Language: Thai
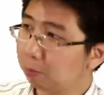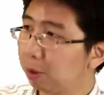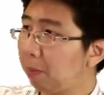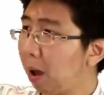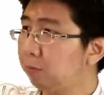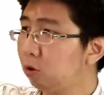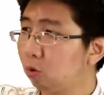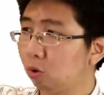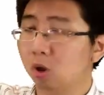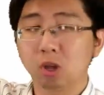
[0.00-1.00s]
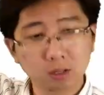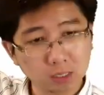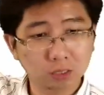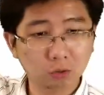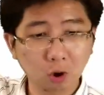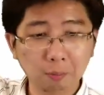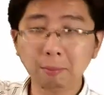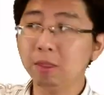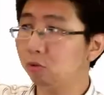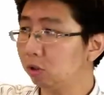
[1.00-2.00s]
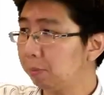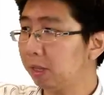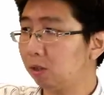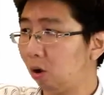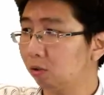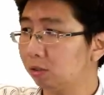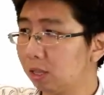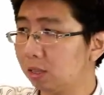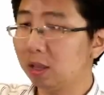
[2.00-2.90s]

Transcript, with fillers: มีปั๊มอยู่ 1 ตัวปั๊ม1 ตัวจะมี 2 เส้น